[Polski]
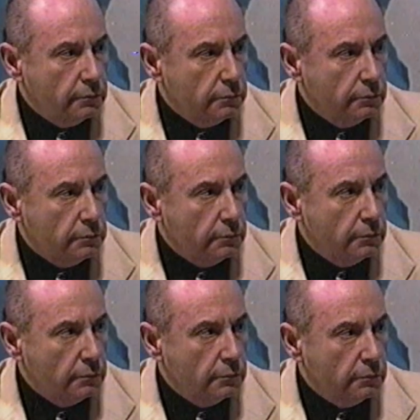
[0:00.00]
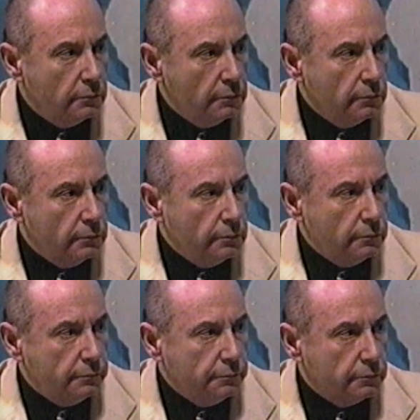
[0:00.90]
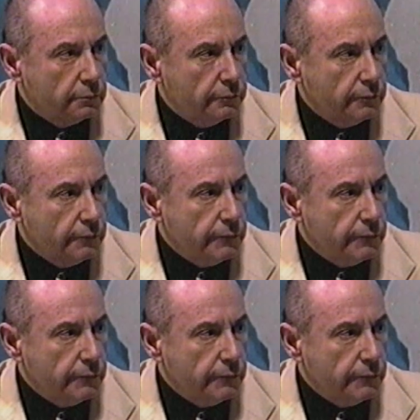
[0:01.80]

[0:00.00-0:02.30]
w tamtych czasach. I są takie